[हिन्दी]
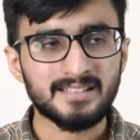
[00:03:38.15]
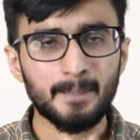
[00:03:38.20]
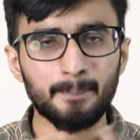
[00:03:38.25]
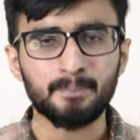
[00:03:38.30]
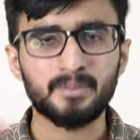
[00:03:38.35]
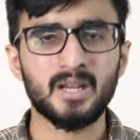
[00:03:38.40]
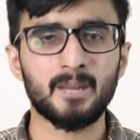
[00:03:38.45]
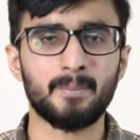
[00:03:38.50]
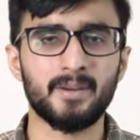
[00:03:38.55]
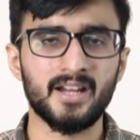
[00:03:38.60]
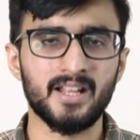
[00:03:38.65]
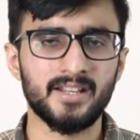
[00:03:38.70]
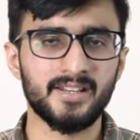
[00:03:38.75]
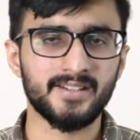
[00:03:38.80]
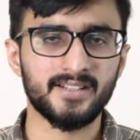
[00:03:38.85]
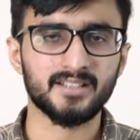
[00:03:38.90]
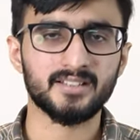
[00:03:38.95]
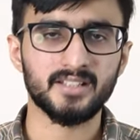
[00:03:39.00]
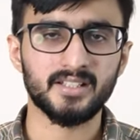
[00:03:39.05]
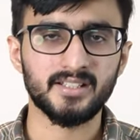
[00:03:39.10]
सबके
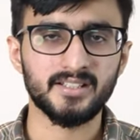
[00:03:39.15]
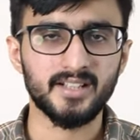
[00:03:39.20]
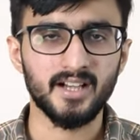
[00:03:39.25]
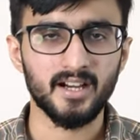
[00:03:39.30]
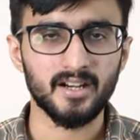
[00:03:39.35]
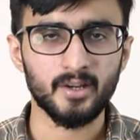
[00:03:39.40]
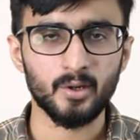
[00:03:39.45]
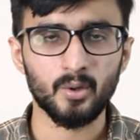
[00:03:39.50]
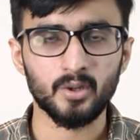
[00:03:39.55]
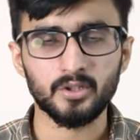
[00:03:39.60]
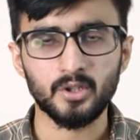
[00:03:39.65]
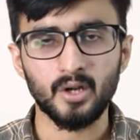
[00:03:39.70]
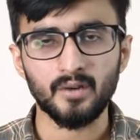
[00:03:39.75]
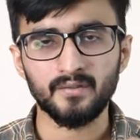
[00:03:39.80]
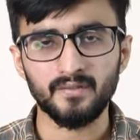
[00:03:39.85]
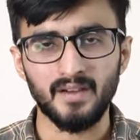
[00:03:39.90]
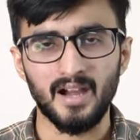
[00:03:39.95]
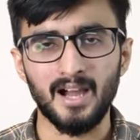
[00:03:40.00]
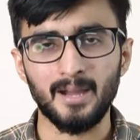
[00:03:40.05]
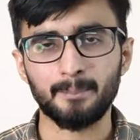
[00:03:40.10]
पढ़ाने का तरीका अलग होता है
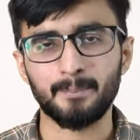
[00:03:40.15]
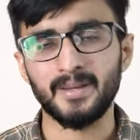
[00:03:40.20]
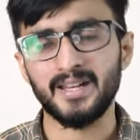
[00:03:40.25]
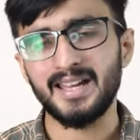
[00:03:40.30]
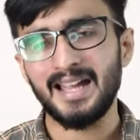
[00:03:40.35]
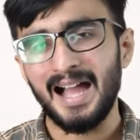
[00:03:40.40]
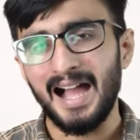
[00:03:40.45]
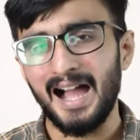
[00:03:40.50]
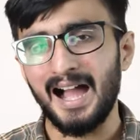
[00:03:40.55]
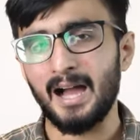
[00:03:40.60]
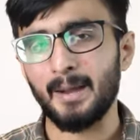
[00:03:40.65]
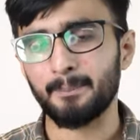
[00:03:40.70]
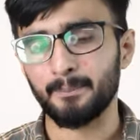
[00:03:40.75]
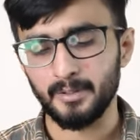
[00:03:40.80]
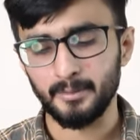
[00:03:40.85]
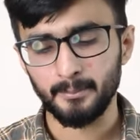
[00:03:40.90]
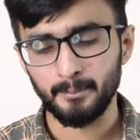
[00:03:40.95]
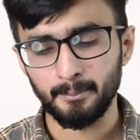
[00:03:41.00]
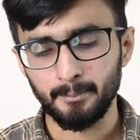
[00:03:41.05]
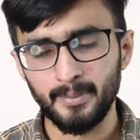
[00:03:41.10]
और वहां पे
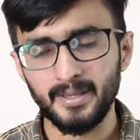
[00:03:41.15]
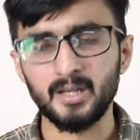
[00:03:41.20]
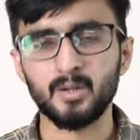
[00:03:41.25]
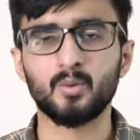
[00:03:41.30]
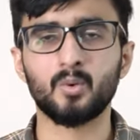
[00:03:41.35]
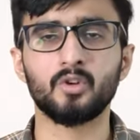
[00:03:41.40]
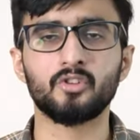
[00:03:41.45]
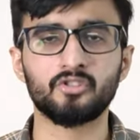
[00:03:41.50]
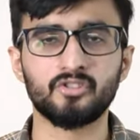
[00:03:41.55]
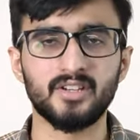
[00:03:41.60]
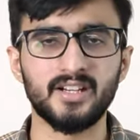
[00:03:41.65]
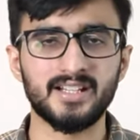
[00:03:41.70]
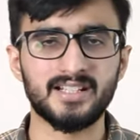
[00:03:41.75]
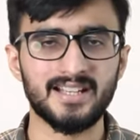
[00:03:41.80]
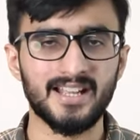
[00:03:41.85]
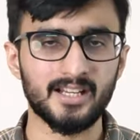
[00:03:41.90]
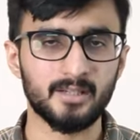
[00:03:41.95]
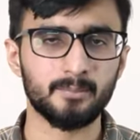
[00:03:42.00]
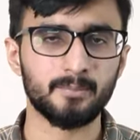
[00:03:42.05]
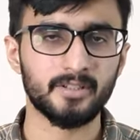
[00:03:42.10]
आप बिल्कुल
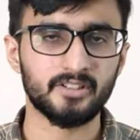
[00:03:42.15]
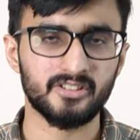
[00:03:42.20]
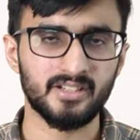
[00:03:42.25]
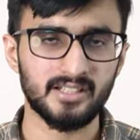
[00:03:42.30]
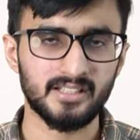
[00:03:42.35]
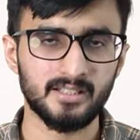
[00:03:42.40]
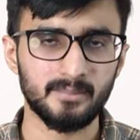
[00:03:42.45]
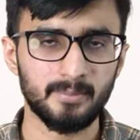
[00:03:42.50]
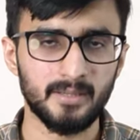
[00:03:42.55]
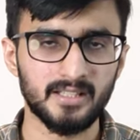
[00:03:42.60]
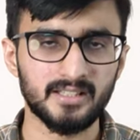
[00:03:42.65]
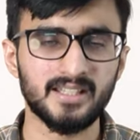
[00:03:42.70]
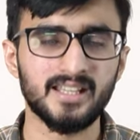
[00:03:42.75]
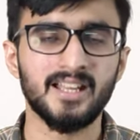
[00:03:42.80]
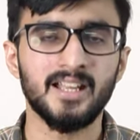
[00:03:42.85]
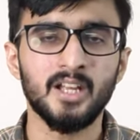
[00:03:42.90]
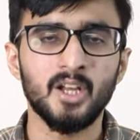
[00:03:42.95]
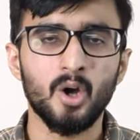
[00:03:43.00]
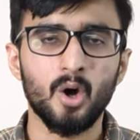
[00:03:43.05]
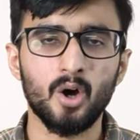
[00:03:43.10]
स्ट्रेट लाइन पे चल नहीं पाते
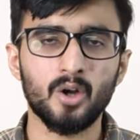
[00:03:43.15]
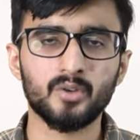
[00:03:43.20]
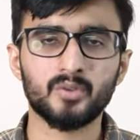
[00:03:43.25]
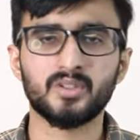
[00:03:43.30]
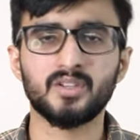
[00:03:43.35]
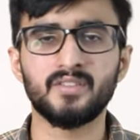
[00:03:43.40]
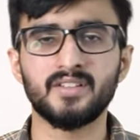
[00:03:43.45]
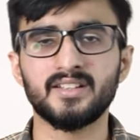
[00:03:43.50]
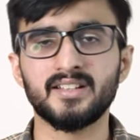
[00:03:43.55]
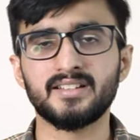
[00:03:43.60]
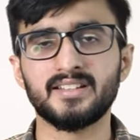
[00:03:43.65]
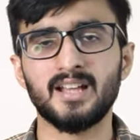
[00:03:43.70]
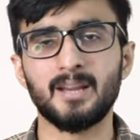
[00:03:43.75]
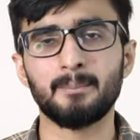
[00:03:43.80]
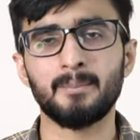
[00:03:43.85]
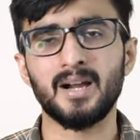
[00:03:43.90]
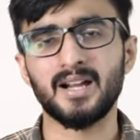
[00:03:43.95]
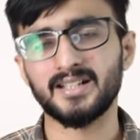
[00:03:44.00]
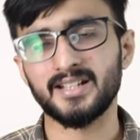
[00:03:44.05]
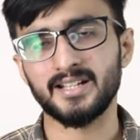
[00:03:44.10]
और उसकी वजह से
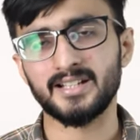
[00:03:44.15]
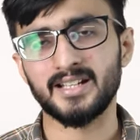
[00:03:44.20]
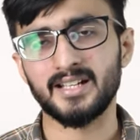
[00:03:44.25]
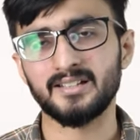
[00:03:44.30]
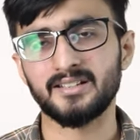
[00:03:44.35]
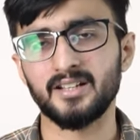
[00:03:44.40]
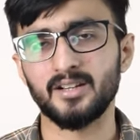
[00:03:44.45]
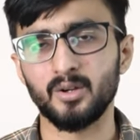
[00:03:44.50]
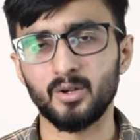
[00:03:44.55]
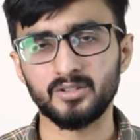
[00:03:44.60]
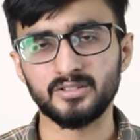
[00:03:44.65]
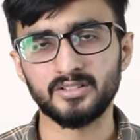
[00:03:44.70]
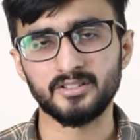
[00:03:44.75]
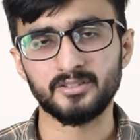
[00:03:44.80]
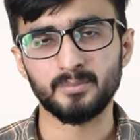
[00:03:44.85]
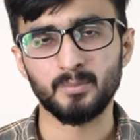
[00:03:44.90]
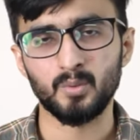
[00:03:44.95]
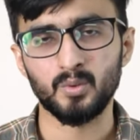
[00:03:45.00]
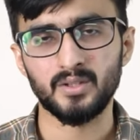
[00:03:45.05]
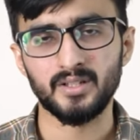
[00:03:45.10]
आप मार्केट के अंदर
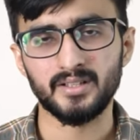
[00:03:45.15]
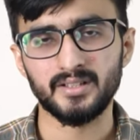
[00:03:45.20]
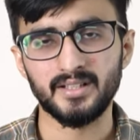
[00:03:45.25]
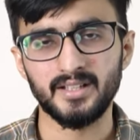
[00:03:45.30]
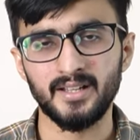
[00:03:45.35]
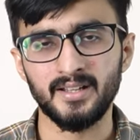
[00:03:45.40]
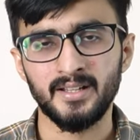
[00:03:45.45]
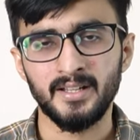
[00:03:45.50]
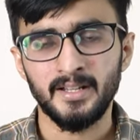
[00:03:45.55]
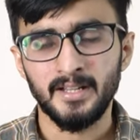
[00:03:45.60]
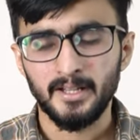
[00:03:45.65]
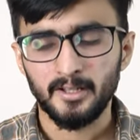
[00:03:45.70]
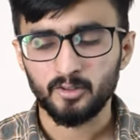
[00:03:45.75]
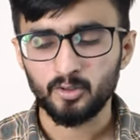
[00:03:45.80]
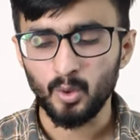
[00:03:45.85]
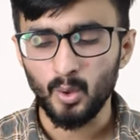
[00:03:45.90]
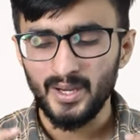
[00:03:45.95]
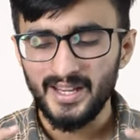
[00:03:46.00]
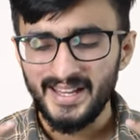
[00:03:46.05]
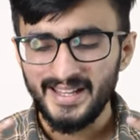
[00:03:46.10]
लॉसेस बुक करते हैं
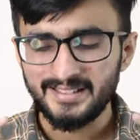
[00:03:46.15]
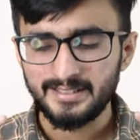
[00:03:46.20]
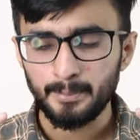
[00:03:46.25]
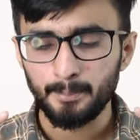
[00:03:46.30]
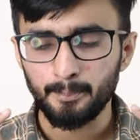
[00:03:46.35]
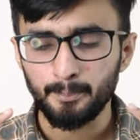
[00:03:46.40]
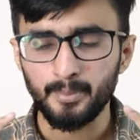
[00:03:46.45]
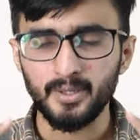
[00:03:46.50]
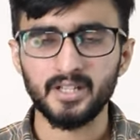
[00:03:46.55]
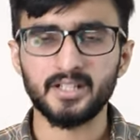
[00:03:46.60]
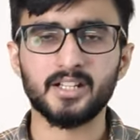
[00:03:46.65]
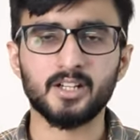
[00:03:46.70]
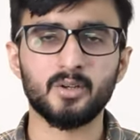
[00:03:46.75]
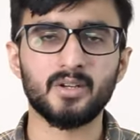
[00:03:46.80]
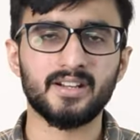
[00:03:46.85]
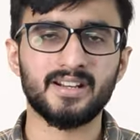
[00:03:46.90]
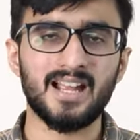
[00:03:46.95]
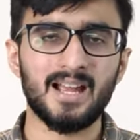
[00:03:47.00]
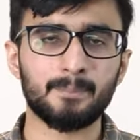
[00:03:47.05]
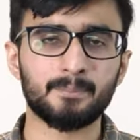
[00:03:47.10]
सो so, इस
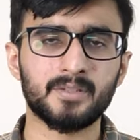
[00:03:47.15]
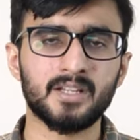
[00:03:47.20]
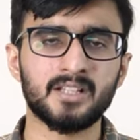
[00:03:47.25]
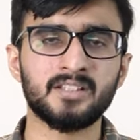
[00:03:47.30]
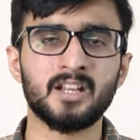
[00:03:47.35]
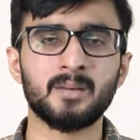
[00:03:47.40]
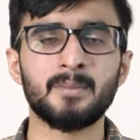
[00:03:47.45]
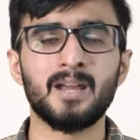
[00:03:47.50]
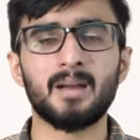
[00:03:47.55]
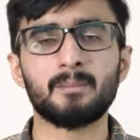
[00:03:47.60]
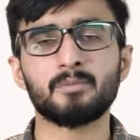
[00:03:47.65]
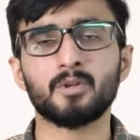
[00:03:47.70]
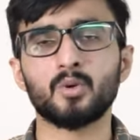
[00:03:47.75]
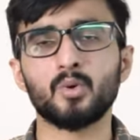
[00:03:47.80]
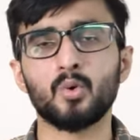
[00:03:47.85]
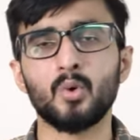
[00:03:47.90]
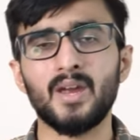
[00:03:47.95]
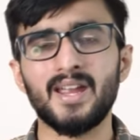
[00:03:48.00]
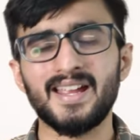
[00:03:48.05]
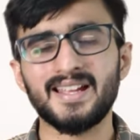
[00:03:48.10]
पर्टिकुलर ऐप के अंदर मैं आप
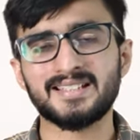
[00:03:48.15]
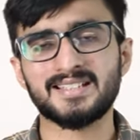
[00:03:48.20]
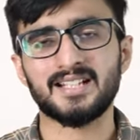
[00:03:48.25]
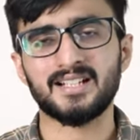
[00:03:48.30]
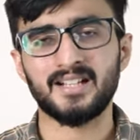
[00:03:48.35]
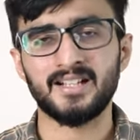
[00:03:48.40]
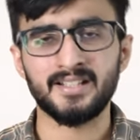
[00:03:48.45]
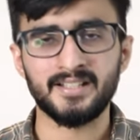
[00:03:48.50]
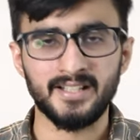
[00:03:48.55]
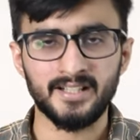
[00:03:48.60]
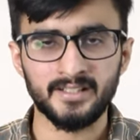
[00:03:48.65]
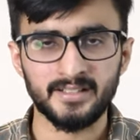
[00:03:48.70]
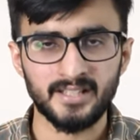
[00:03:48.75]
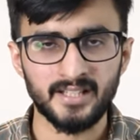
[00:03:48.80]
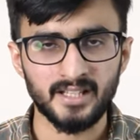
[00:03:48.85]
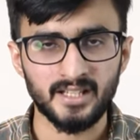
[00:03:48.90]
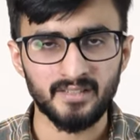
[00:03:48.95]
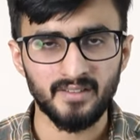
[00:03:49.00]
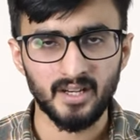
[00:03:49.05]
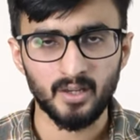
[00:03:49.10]
लोगों को ऐसा कंटेंट
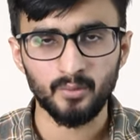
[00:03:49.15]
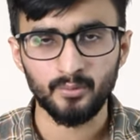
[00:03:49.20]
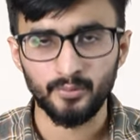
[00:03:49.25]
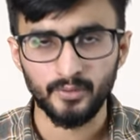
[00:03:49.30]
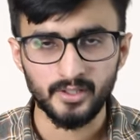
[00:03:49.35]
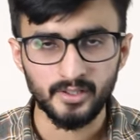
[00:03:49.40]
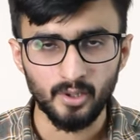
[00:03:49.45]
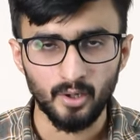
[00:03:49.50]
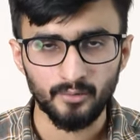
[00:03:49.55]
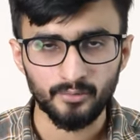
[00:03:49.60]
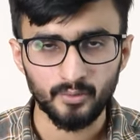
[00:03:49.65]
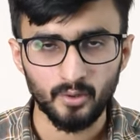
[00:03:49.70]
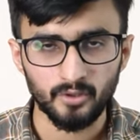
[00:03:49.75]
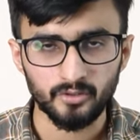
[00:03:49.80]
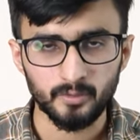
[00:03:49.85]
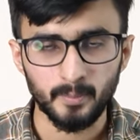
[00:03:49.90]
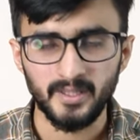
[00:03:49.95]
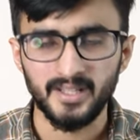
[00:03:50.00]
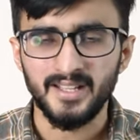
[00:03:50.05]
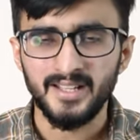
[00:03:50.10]
देने वाला हूँ फ्री ऑफ
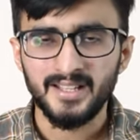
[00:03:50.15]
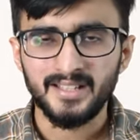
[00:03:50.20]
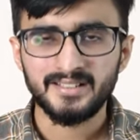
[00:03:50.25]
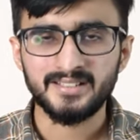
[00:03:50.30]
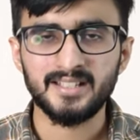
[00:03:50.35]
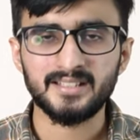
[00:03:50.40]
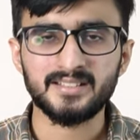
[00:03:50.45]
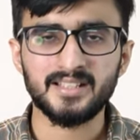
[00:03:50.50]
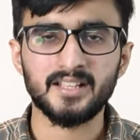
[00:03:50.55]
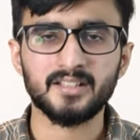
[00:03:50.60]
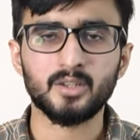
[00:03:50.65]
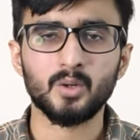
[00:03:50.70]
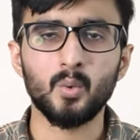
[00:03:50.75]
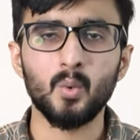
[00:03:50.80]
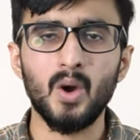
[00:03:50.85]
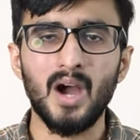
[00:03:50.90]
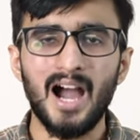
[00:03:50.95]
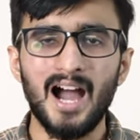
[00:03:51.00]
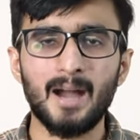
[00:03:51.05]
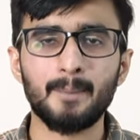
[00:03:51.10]
कॉस्ट पे जिसके
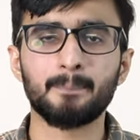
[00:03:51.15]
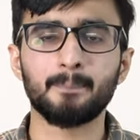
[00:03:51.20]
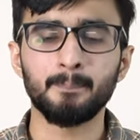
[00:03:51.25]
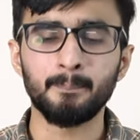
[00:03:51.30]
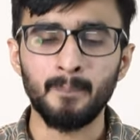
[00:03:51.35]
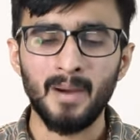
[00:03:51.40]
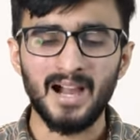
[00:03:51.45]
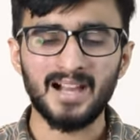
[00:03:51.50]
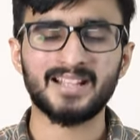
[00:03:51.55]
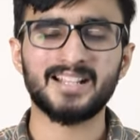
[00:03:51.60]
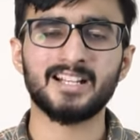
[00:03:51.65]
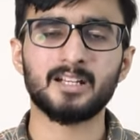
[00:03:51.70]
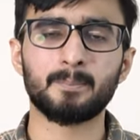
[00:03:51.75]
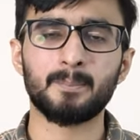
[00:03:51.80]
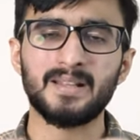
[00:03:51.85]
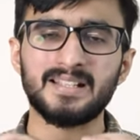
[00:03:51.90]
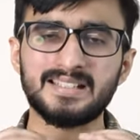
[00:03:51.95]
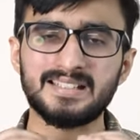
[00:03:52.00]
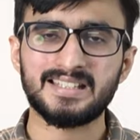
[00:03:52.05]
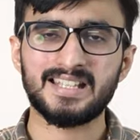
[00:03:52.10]
थ्रू आप मार्केट
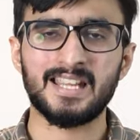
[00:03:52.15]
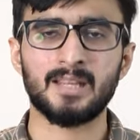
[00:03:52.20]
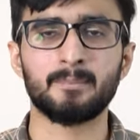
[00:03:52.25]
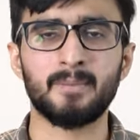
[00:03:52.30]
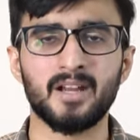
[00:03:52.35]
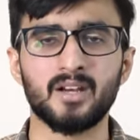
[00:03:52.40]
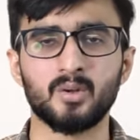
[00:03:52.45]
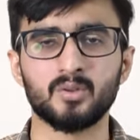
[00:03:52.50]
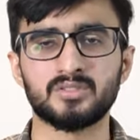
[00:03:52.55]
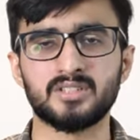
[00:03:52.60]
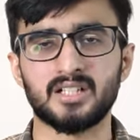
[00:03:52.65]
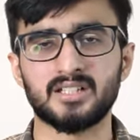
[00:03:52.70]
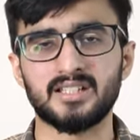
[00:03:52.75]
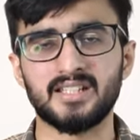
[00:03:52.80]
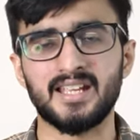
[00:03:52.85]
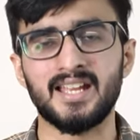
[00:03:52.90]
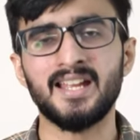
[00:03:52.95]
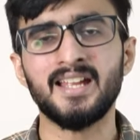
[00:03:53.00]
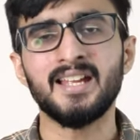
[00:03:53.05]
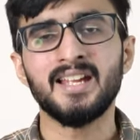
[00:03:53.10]
पे स्टेबल हो
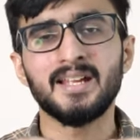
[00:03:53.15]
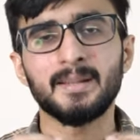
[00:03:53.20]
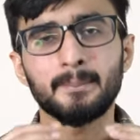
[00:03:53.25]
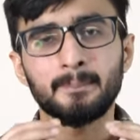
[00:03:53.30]
सकते हैं